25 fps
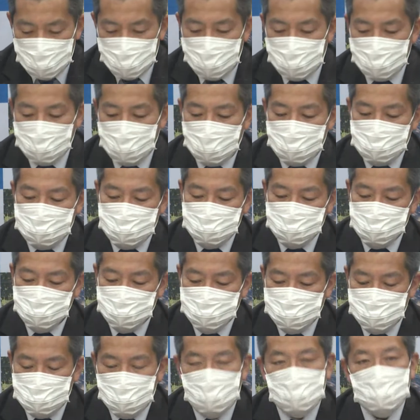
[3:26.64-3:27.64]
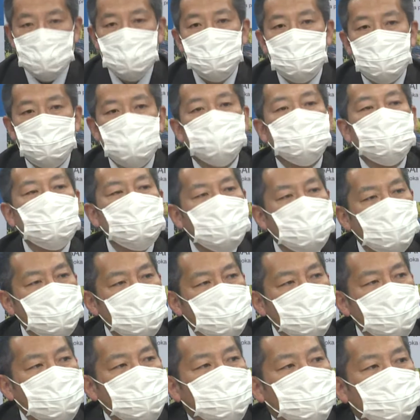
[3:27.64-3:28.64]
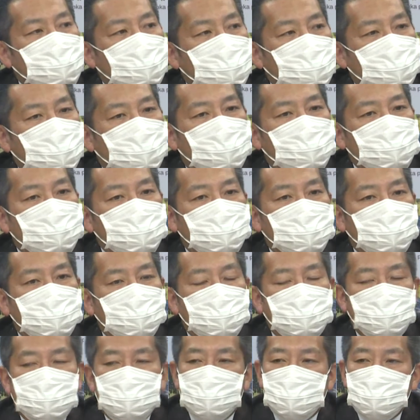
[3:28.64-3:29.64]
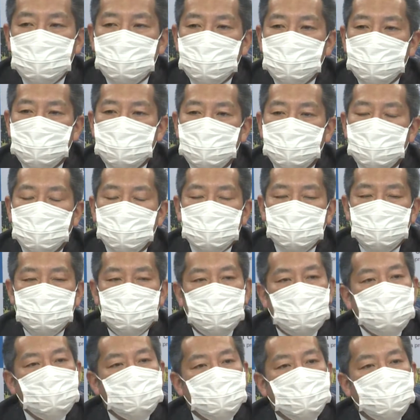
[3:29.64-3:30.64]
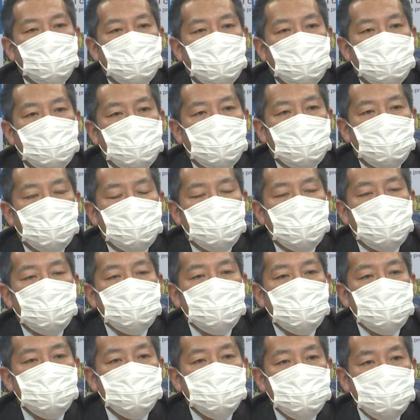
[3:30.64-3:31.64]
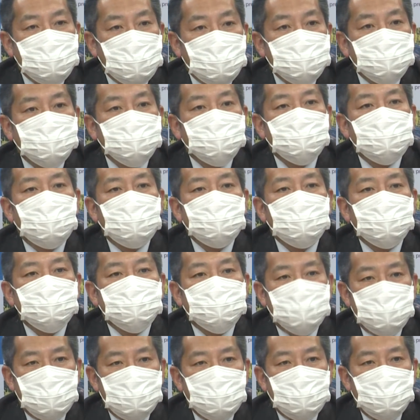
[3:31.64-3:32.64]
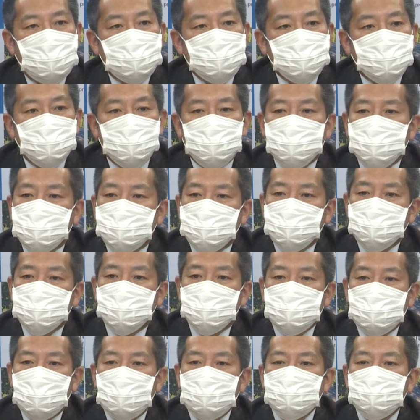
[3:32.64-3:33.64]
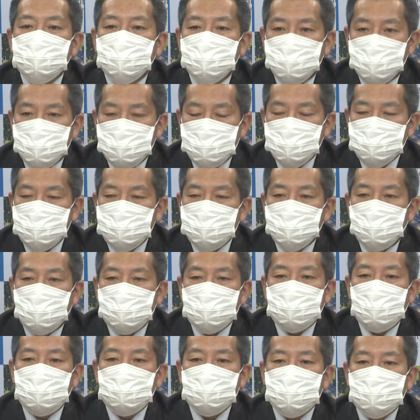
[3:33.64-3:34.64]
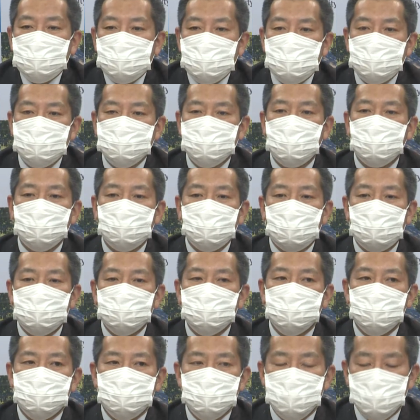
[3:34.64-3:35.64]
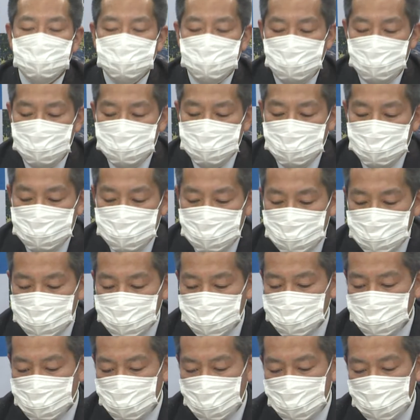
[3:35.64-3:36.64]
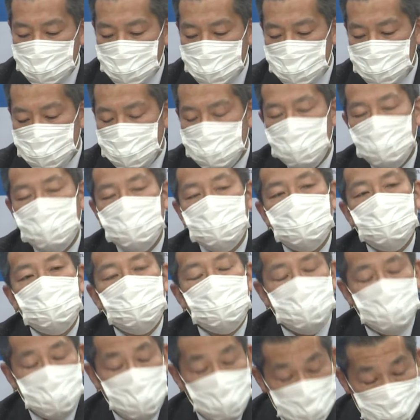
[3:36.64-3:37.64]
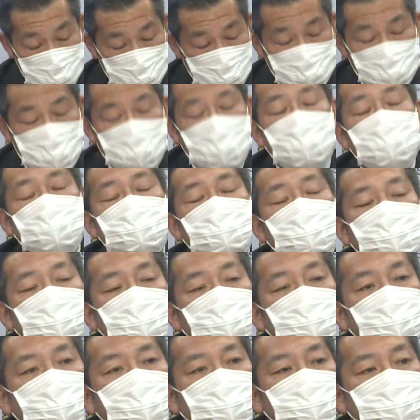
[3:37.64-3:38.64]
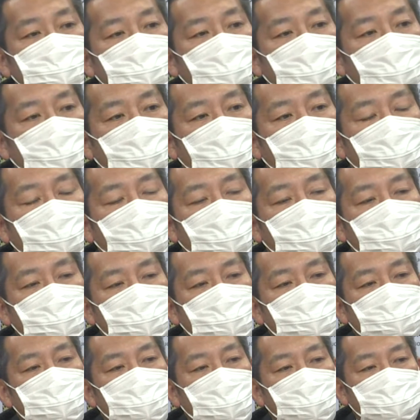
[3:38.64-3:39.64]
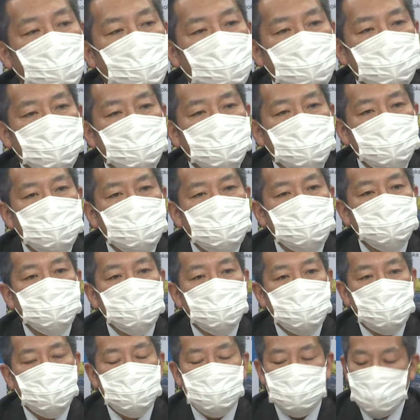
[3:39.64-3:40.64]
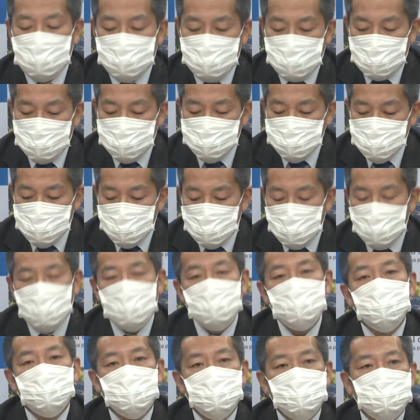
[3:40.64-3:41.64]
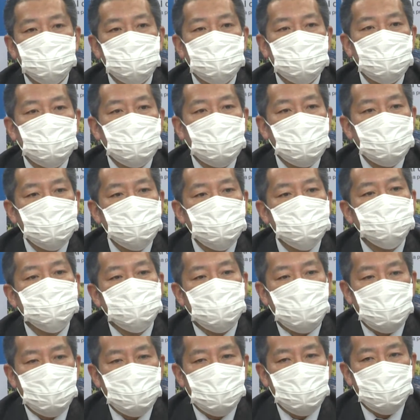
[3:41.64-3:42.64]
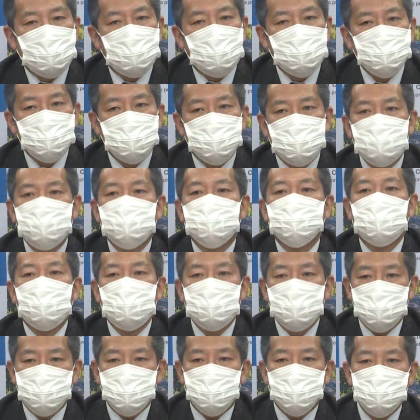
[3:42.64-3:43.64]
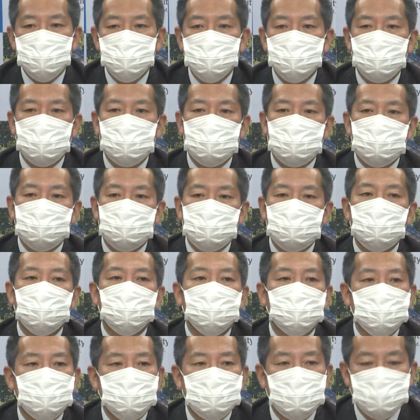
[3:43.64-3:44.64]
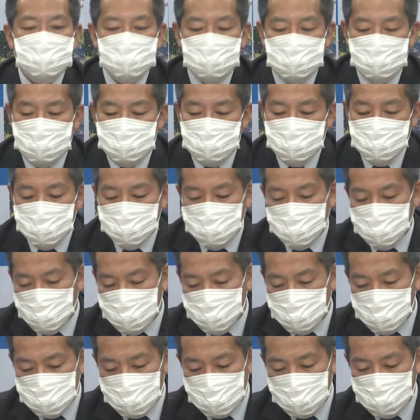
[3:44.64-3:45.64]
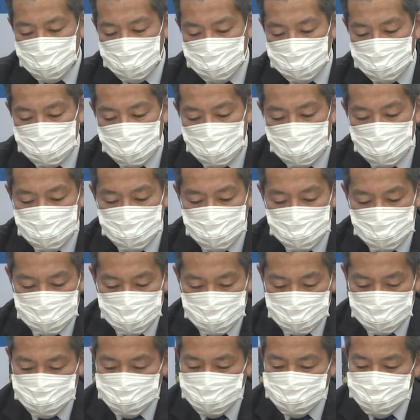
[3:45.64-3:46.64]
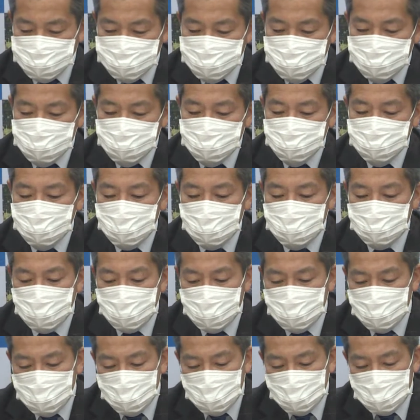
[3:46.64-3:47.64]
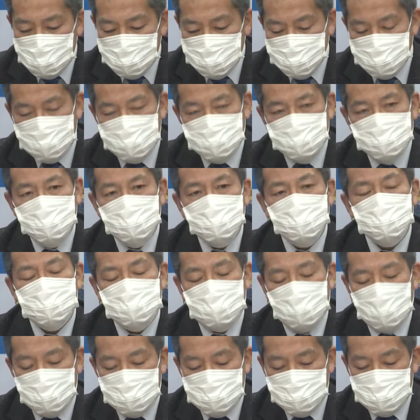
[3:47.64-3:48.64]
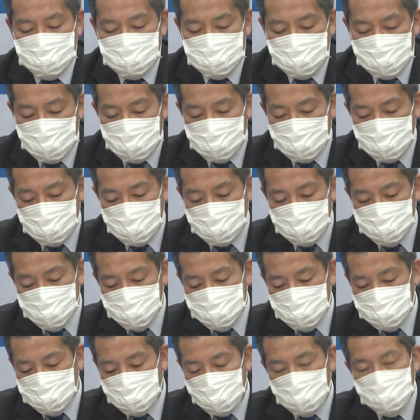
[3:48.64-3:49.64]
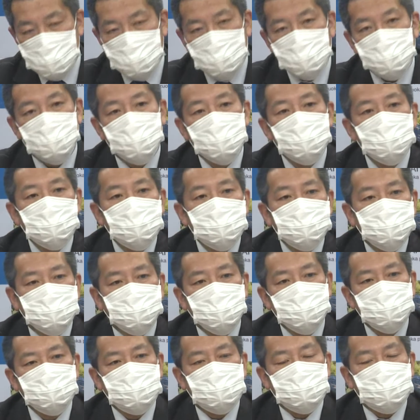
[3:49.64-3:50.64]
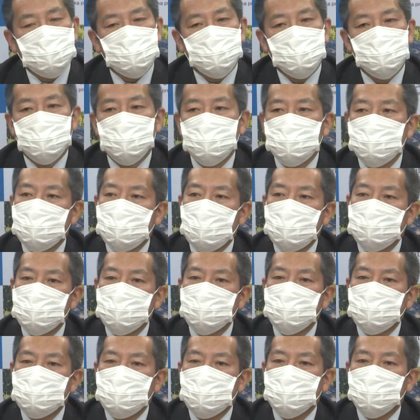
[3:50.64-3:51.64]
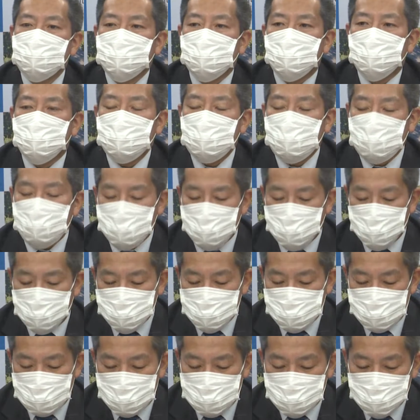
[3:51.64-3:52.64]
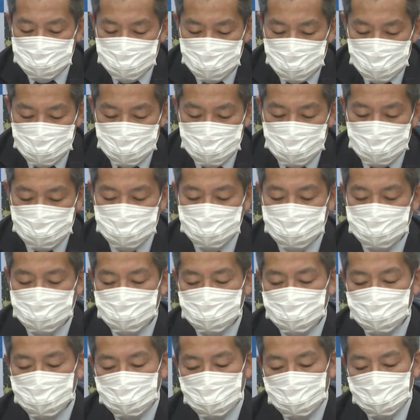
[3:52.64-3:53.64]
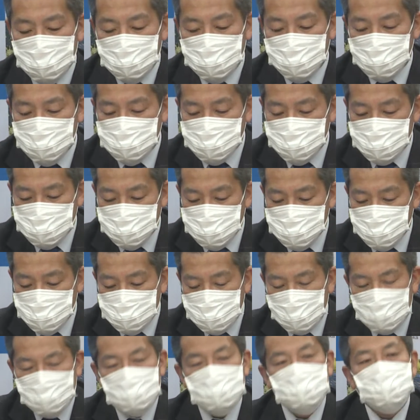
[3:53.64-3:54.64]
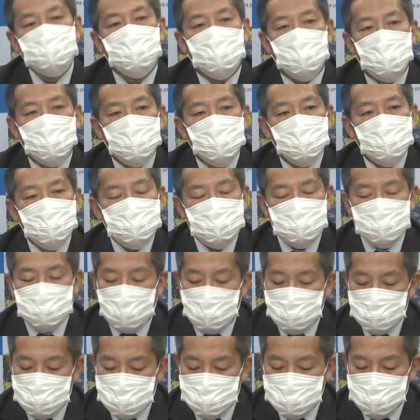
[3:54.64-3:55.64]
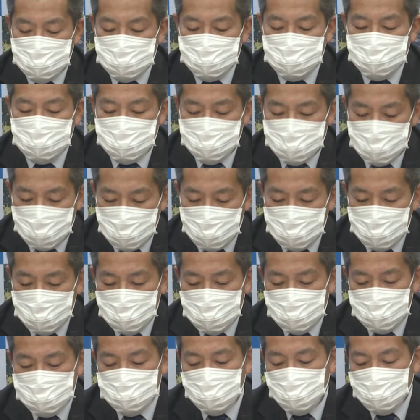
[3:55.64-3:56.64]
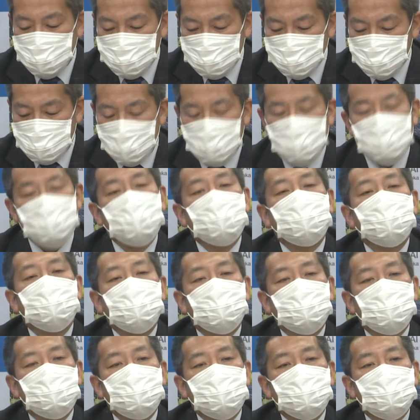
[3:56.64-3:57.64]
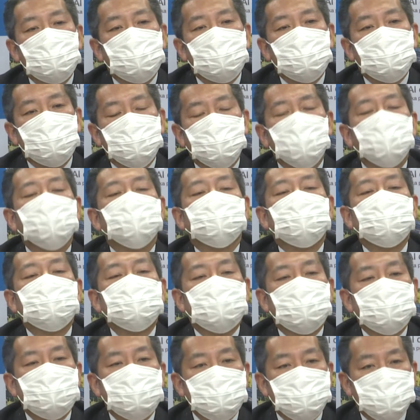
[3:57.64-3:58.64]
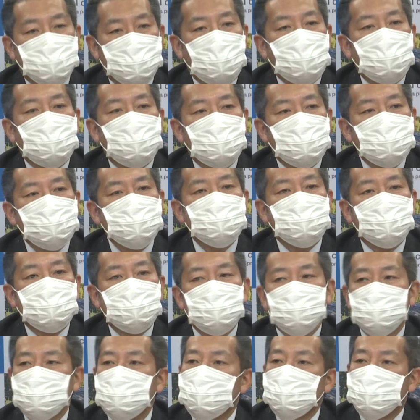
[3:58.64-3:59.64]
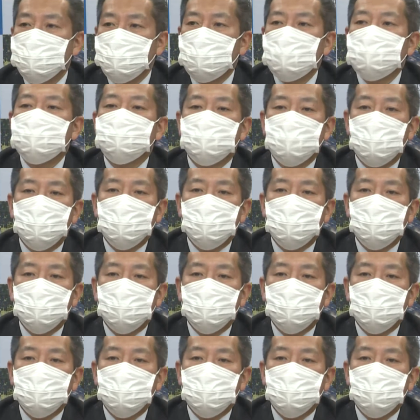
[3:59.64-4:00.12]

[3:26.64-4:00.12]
ら開始をして、一般的にですね多くなるのは来年の2月ぐらいですね、65歳以上の市民の方々で3回目を希望される方というのは 来年の2月からになろうかと思いますので、だいたい年明けからですね接種券という形でお送りさせていただくことを予定をしています。で接種方法に関して2番目の少しこの2回目までのと変更点は65歳以上に関しましては、今まではコールセンターだとかインターネットでの予約